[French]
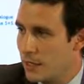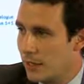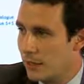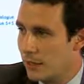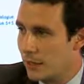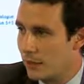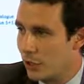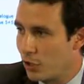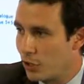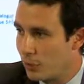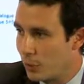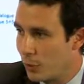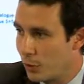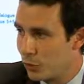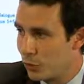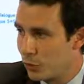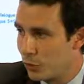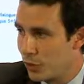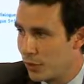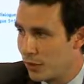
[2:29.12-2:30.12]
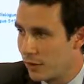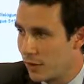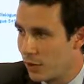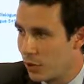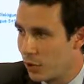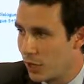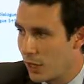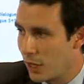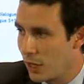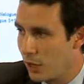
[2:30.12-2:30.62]
La transformation de
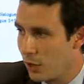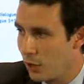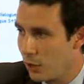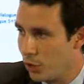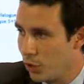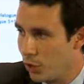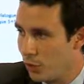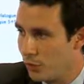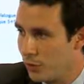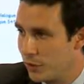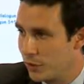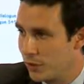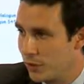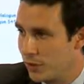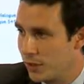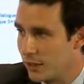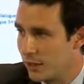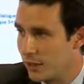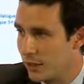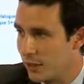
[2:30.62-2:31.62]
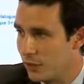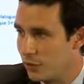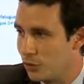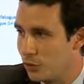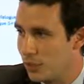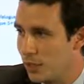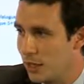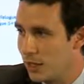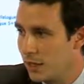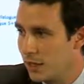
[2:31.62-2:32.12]
Casablanca en hub financier
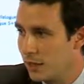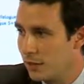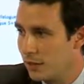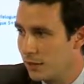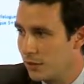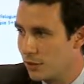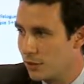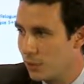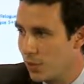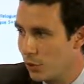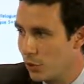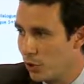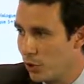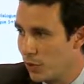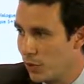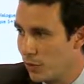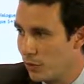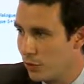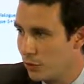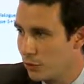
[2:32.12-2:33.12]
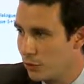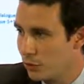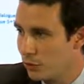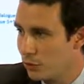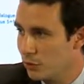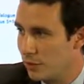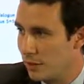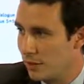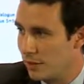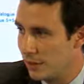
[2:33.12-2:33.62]
international exige d'abord et avant
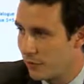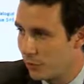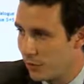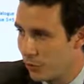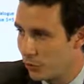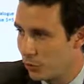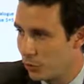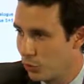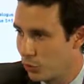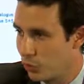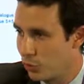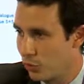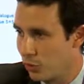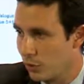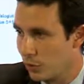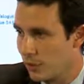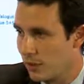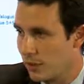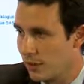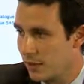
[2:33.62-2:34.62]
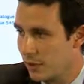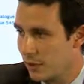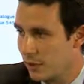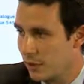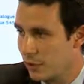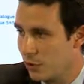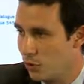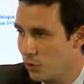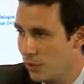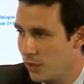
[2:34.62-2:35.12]
tout des infrastructures, des
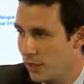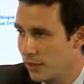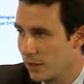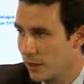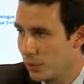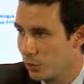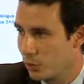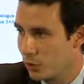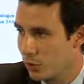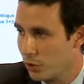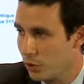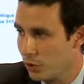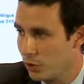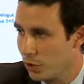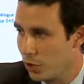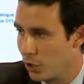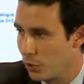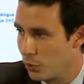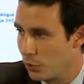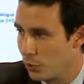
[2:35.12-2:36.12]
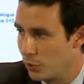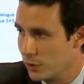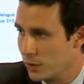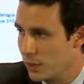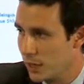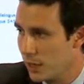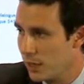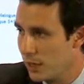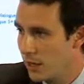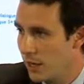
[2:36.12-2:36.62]
services de base répondant aux normes
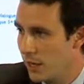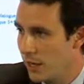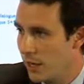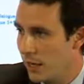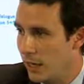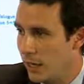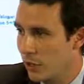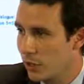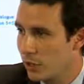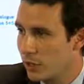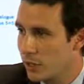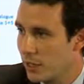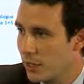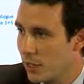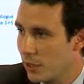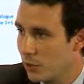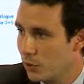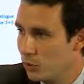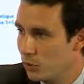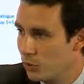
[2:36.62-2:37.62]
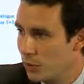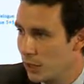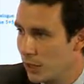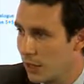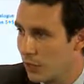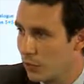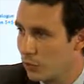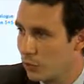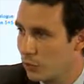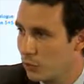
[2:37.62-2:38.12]
mondiales. Elle requiert en outre
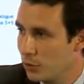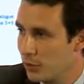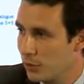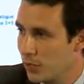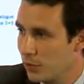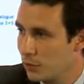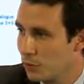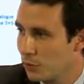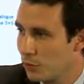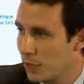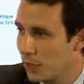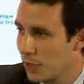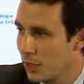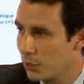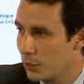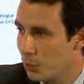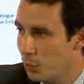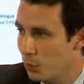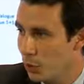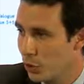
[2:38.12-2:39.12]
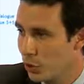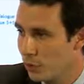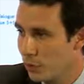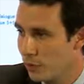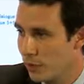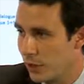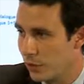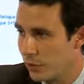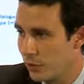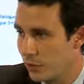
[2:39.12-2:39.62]
la consolidation de règles de bonne
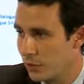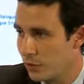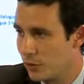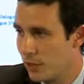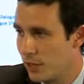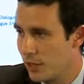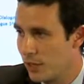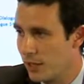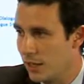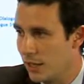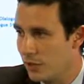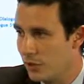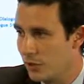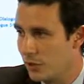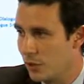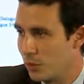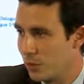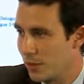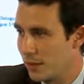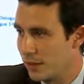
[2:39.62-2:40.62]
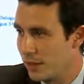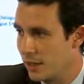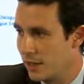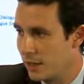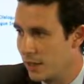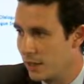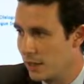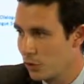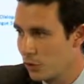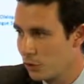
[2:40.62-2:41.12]
gouvernance, la mise en place d'un
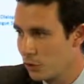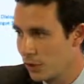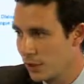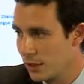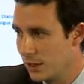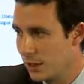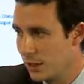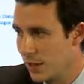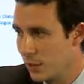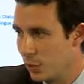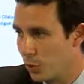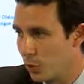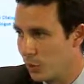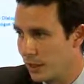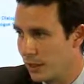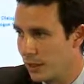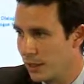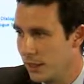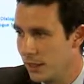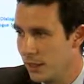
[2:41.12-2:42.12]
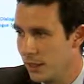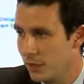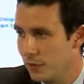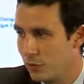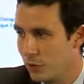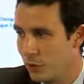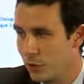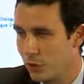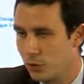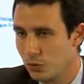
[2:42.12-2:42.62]
cadre juridique approprié, la
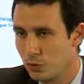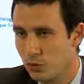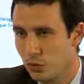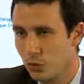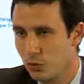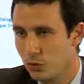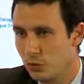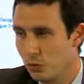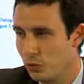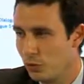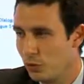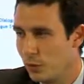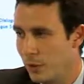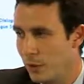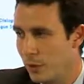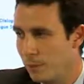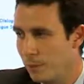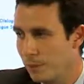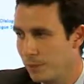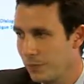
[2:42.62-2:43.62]
formation de ressources humaines.